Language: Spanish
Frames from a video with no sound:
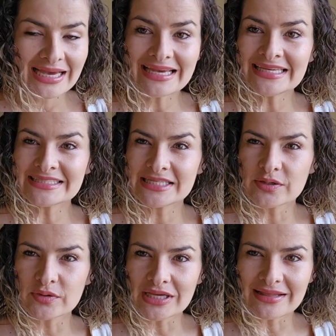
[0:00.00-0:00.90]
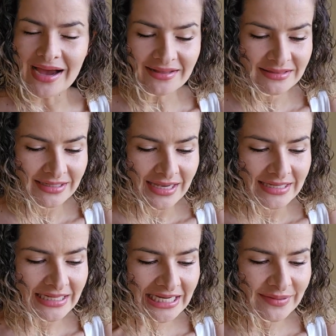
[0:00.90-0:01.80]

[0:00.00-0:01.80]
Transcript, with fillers: inseguridad y